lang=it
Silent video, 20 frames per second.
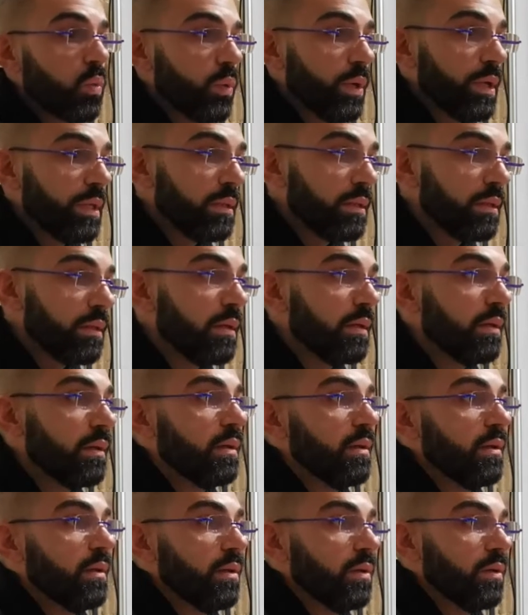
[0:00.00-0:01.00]
Quindi
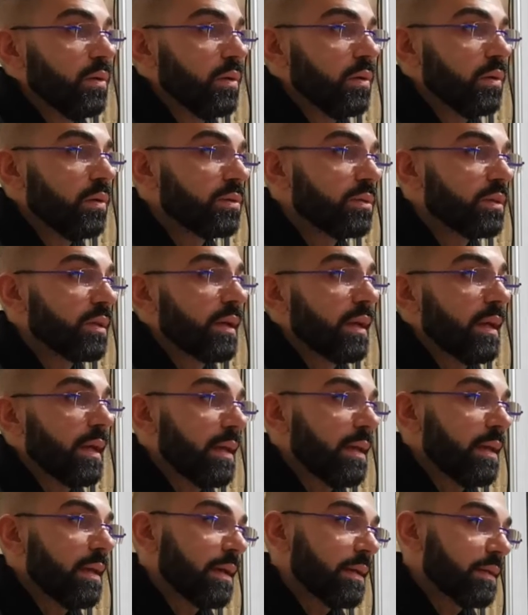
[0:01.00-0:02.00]
oltre che
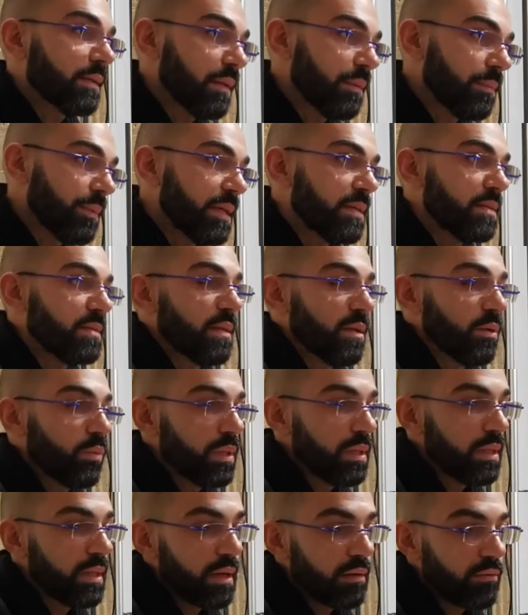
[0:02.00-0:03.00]
in cartapesta e
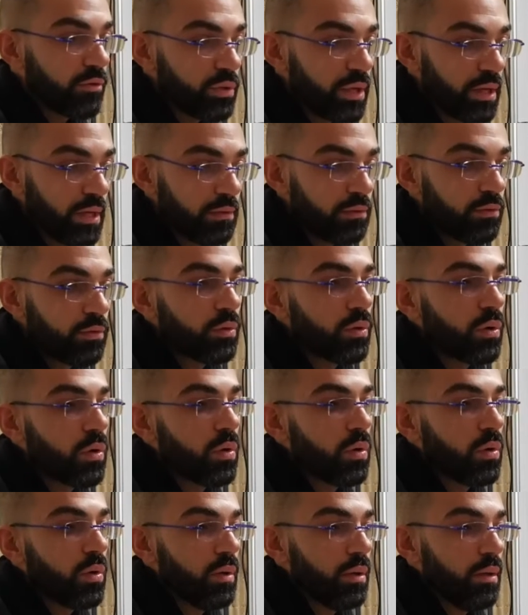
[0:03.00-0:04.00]
quindi capo
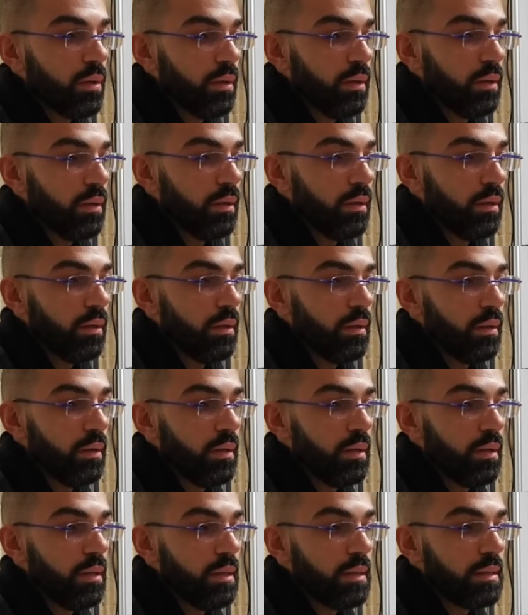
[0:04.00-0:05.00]
dentro, eh,
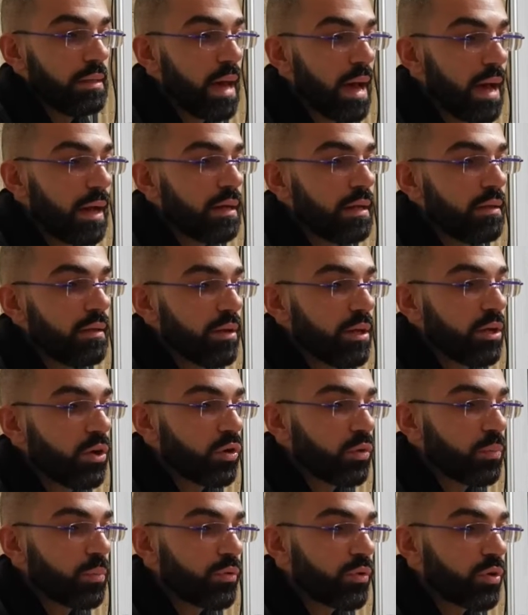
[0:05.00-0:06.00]
i danni
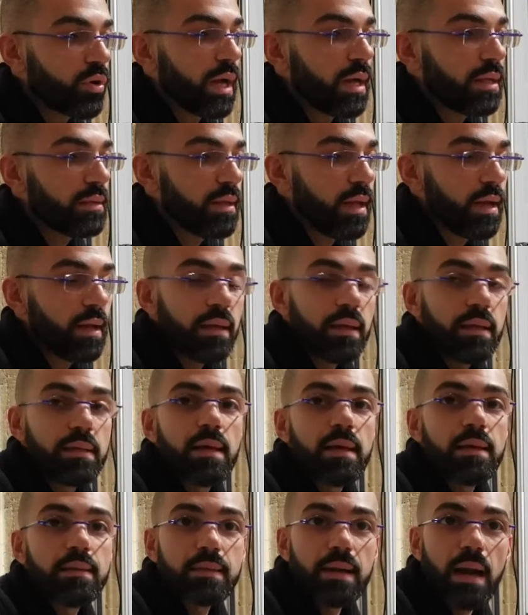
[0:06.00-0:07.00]
vengono provocati anche
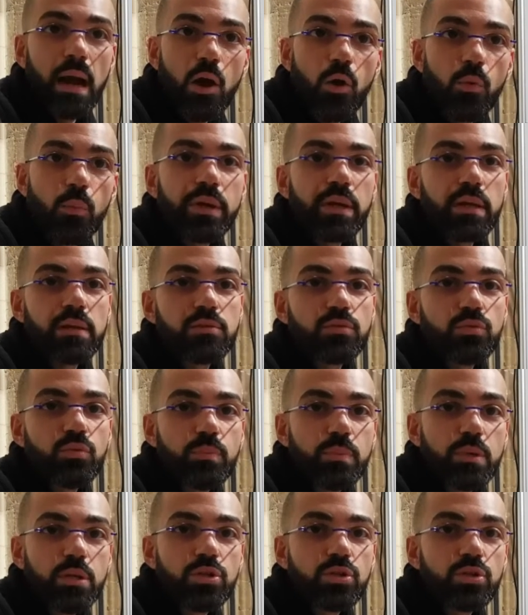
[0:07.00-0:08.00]
dai traumi che
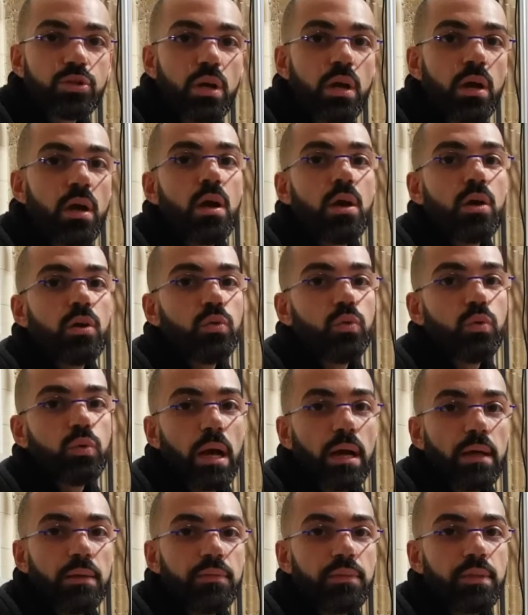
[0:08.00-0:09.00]
subisce
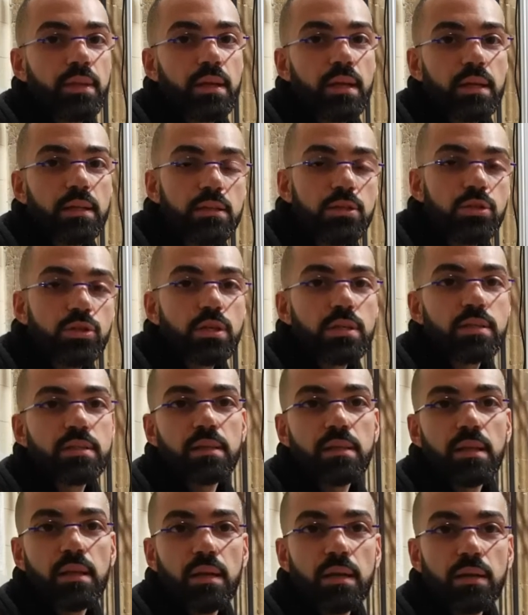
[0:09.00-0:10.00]
durante la
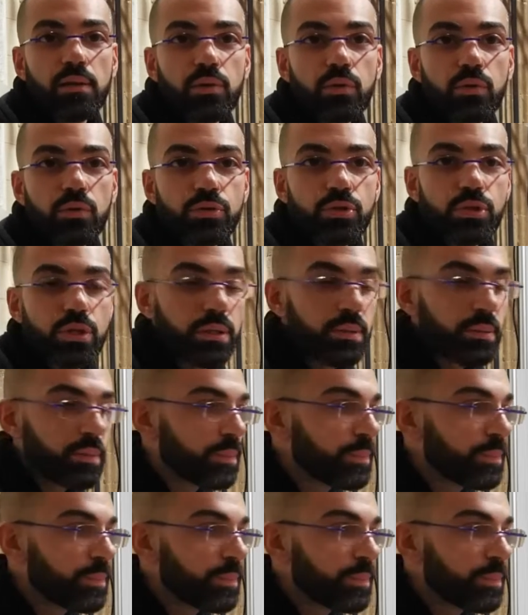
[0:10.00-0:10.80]
discesa dalla croce.